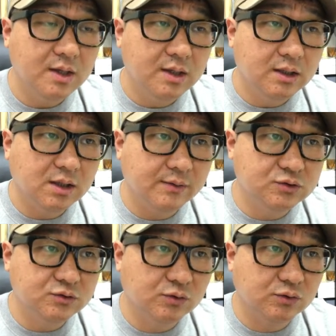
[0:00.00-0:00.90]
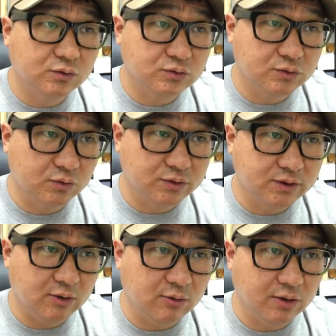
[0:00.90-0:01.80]
그 다음에 주어 조,
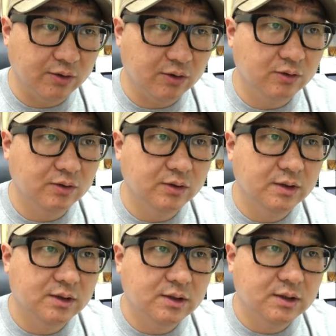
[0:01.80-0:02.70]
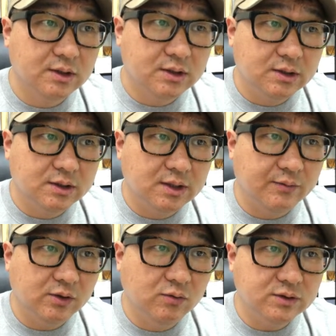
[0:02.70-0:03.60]
조동사의 과거형 다음에
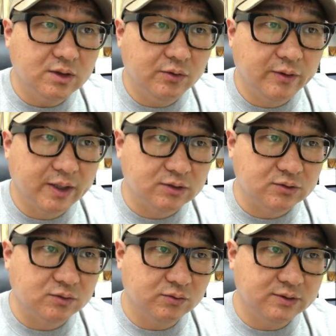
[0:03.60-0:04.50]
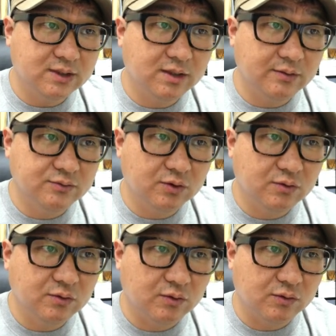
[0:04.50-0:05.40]
동사 원형화의 조동사 다음에는
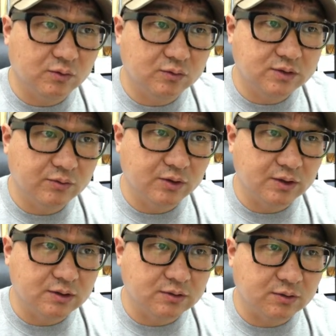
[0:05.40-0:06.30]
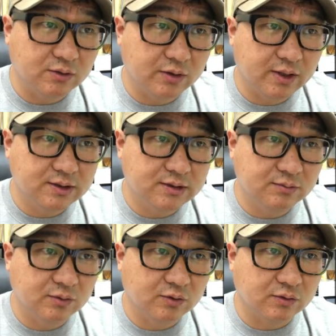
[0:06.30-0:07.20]
무조건 동사 원형이죠. 여기까지는
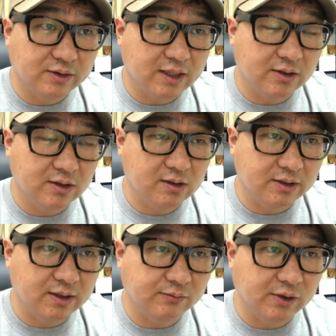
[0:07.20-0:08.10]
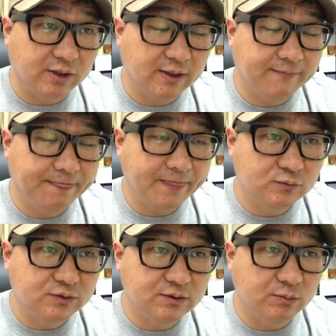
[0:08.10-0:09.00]
뭐 당연한 거기 때문에
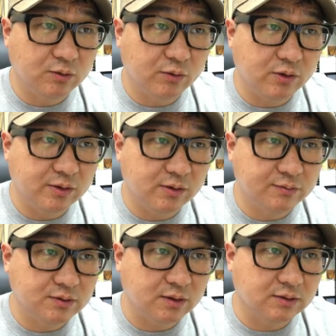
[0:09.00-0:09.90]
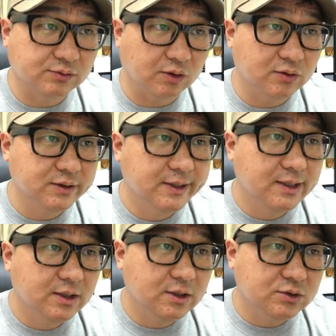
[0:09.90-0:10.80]
굳이 뭐 외울 필요는 없을 것 같고요.
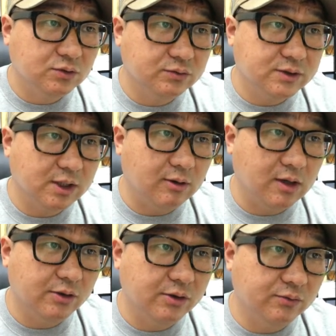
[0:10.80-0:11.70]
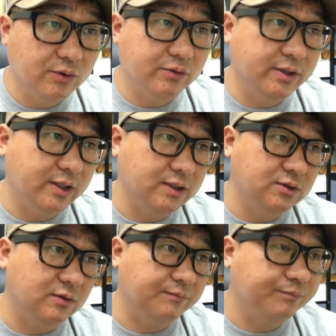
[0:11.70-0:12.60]
조동사의 과거형은
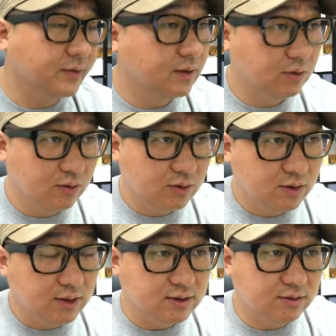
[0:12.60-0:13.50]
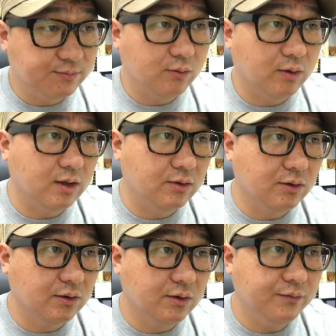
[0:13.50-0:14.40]
외워야겠죠. 가정법
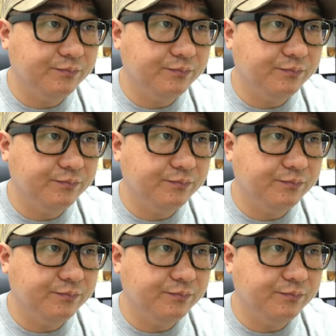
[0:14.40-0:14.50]
과거,